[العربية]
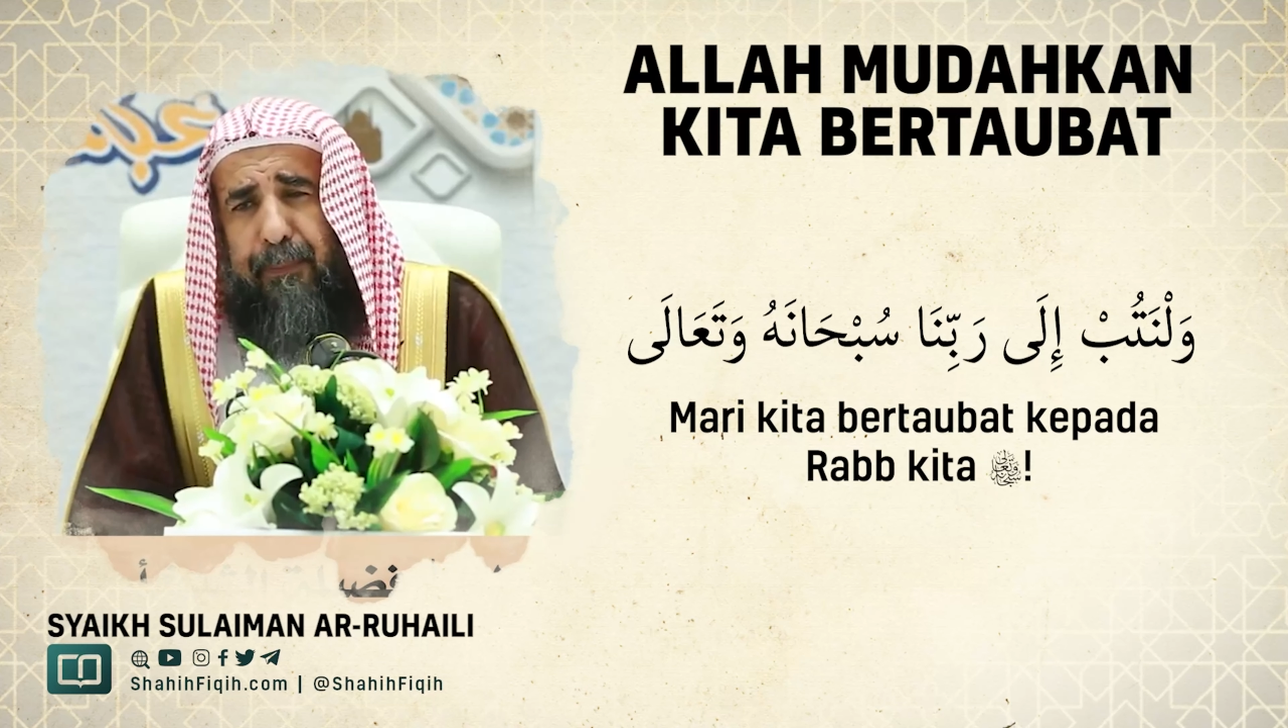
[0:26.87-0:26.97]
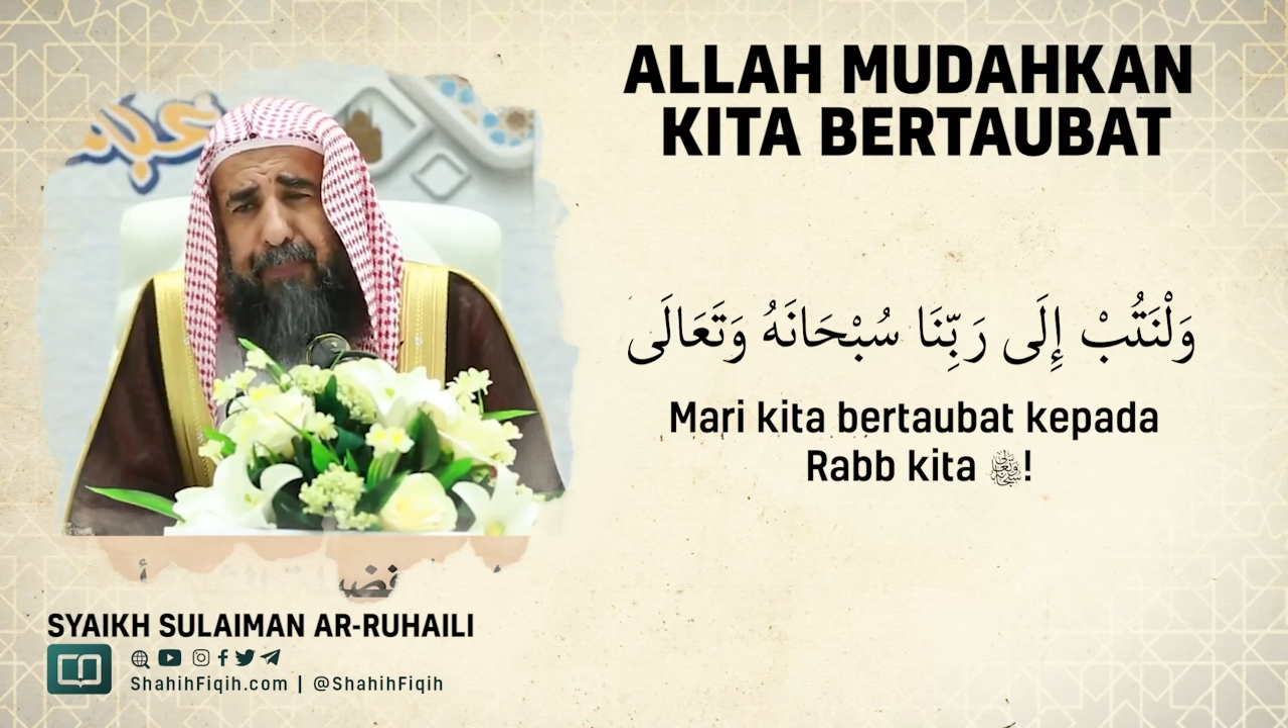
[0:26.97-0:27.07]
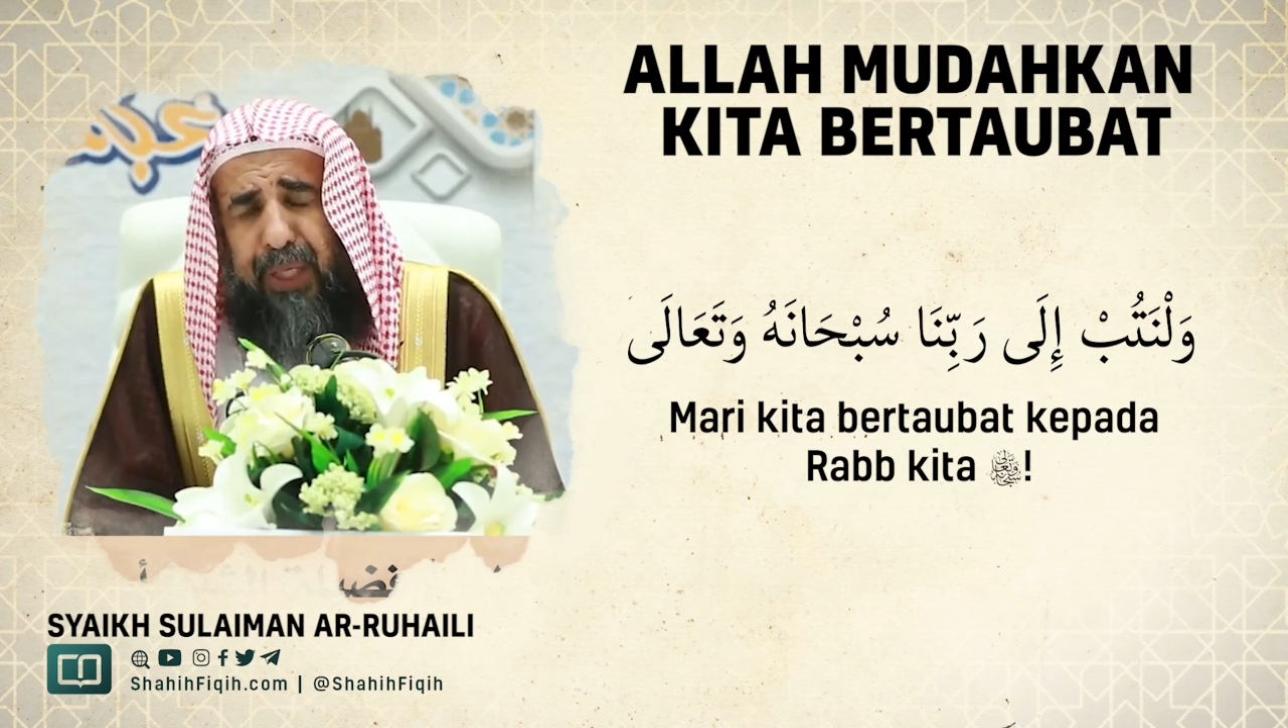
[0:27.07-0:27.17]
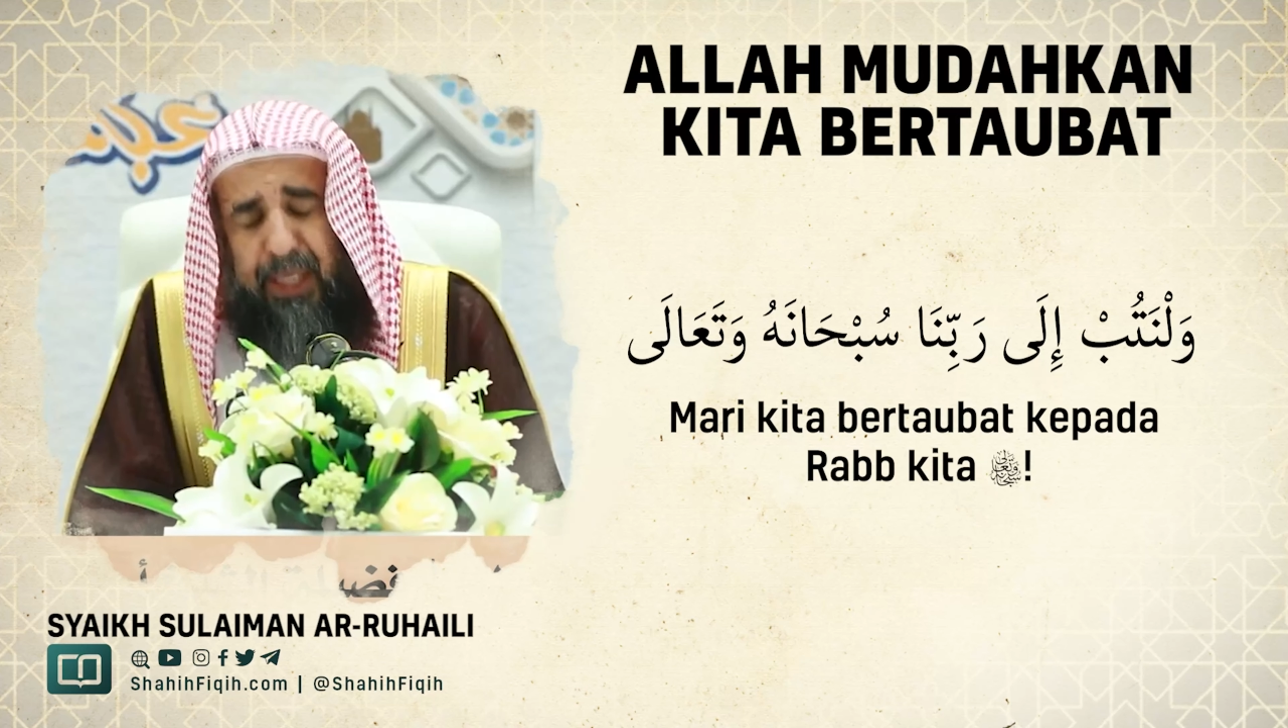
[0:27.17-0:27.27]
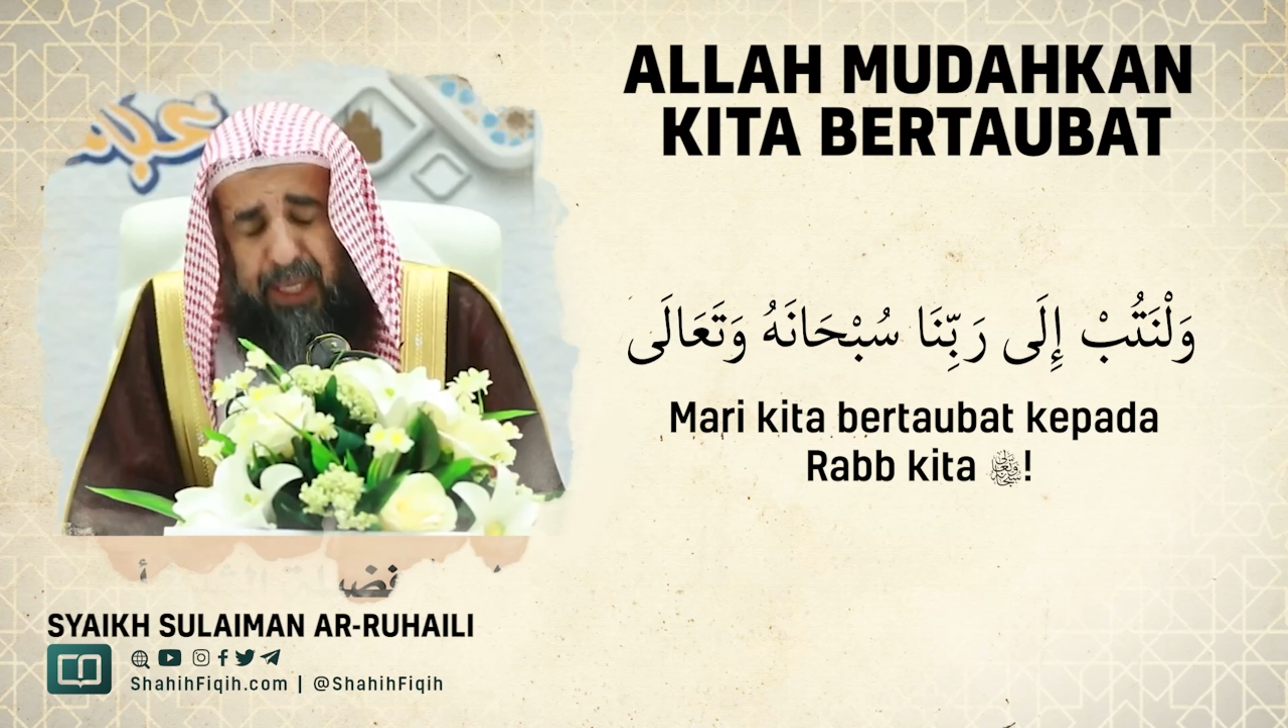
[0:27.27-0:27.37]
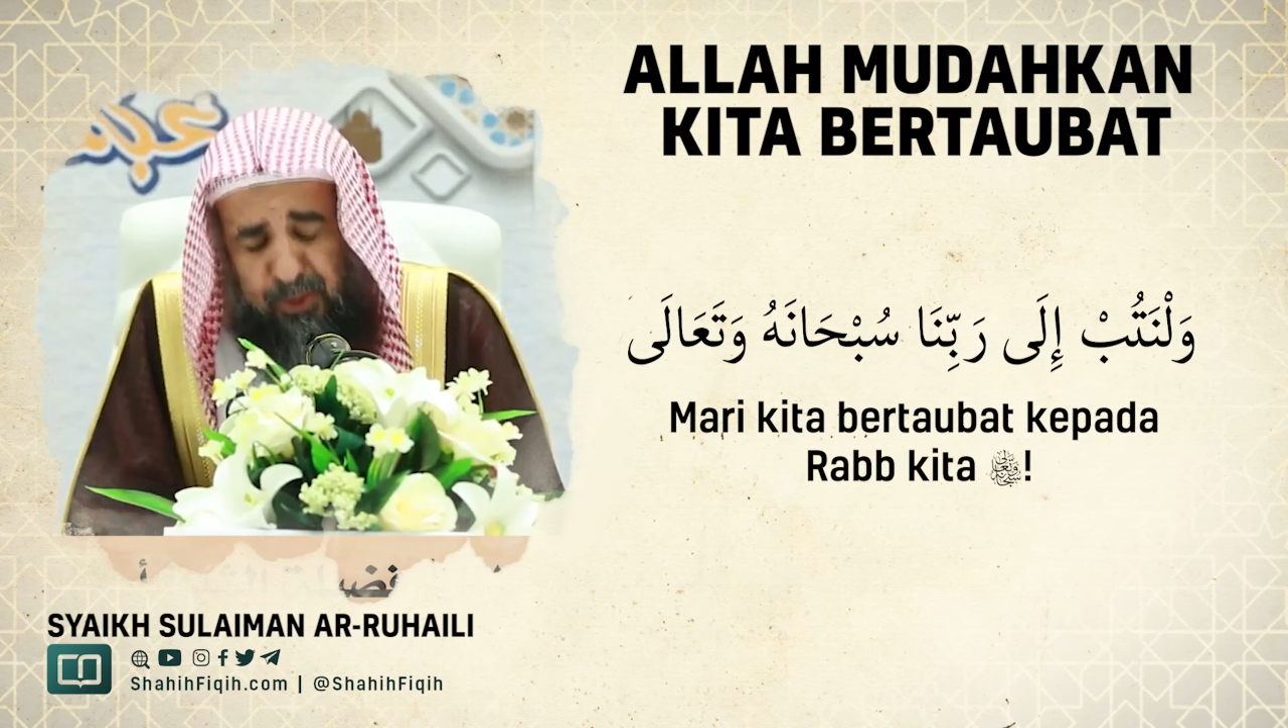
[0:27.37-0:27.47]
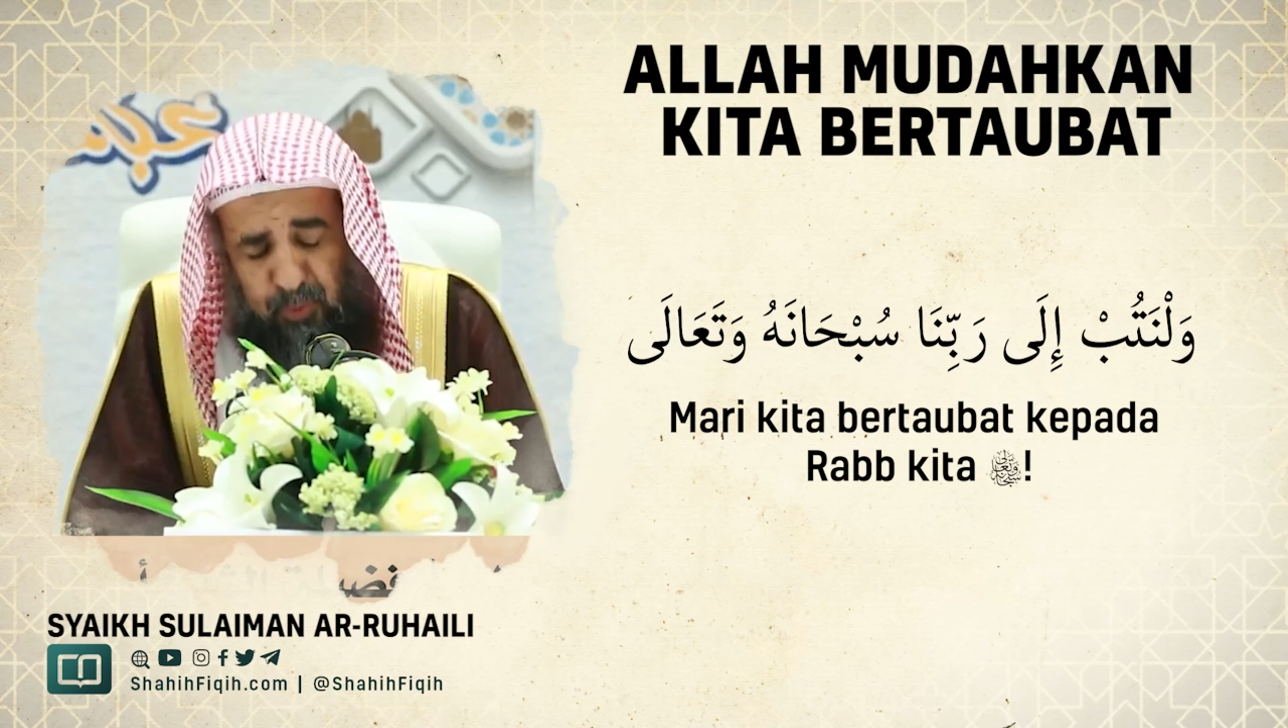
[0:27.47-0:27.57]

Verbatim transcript: ربنا